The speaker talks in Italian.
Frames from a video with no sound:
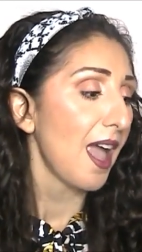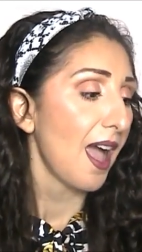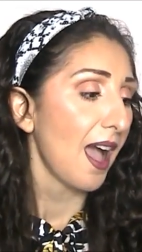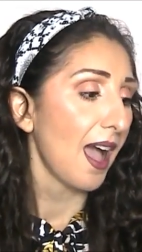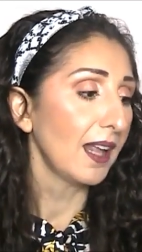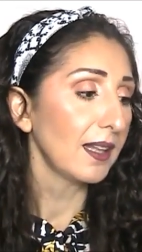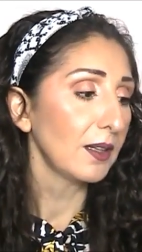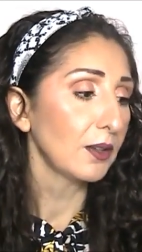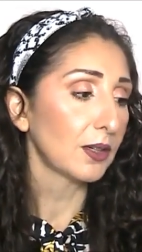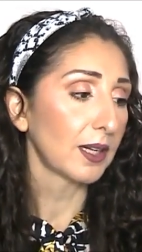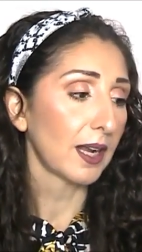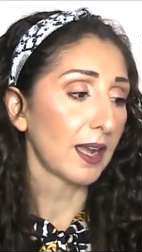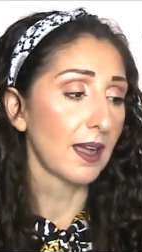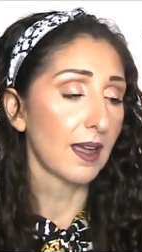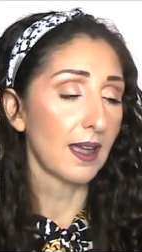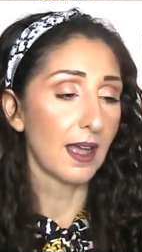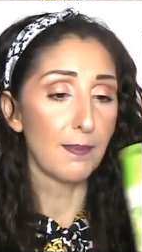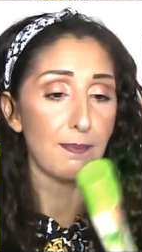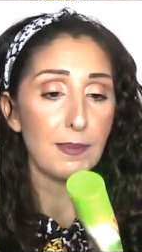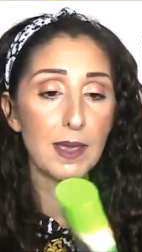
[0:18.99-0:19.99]

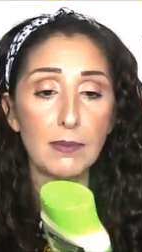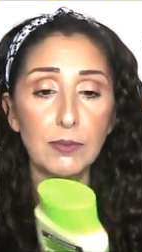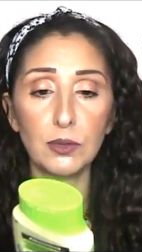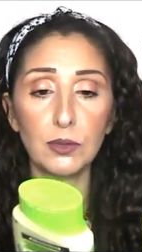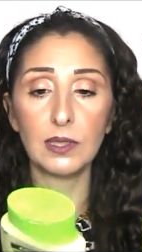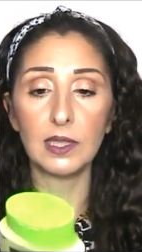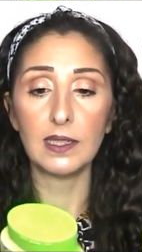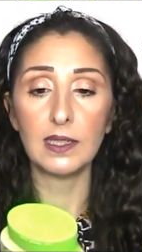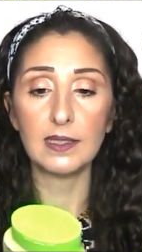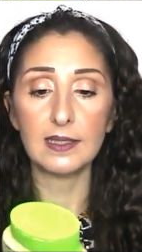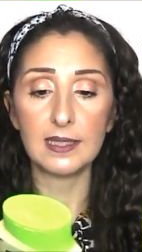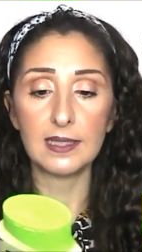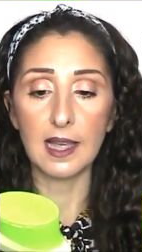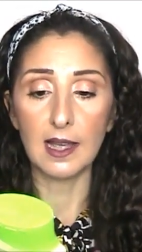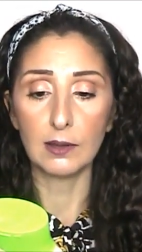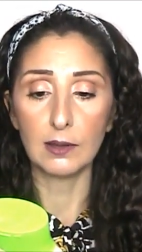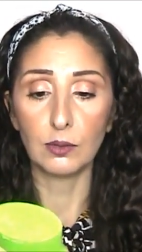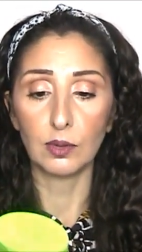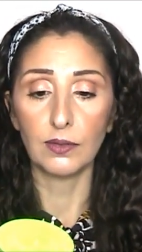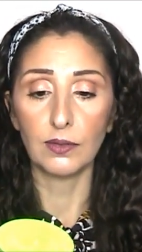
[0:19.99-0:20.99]
Allora, abbiamo
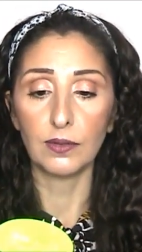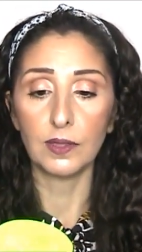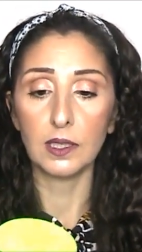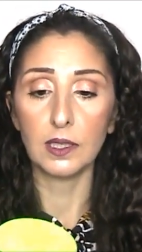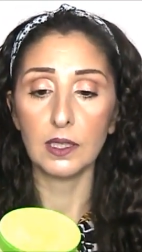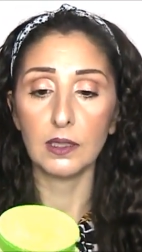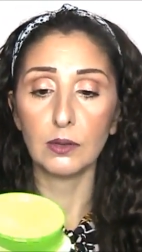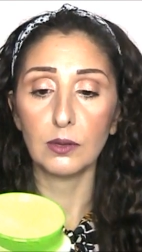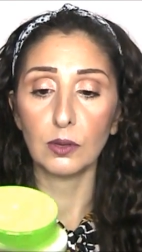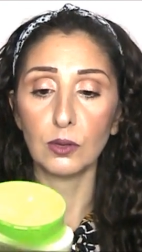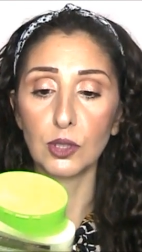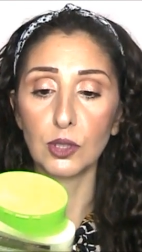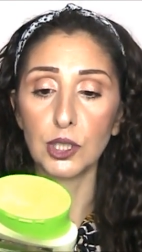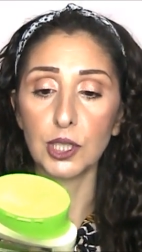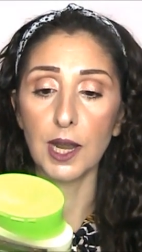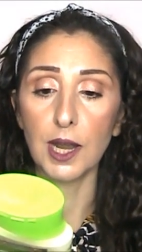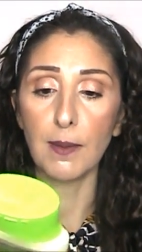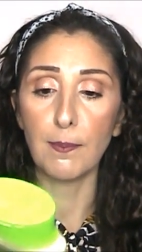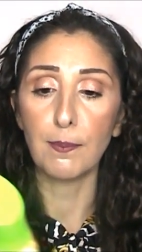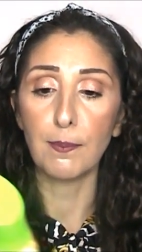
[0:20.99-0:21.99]
utilizzato e finito lo
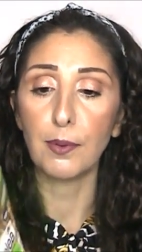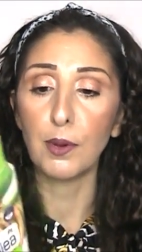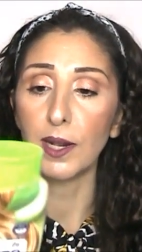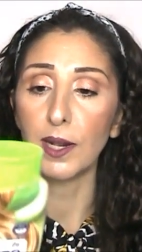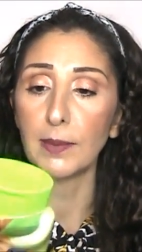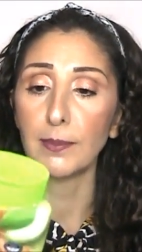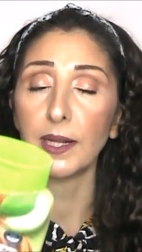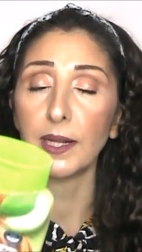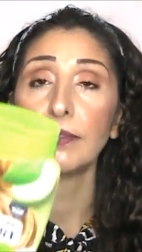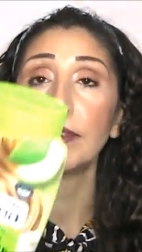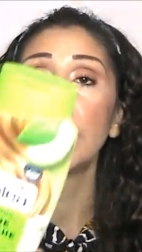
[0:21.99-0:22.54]
shampoo alla mela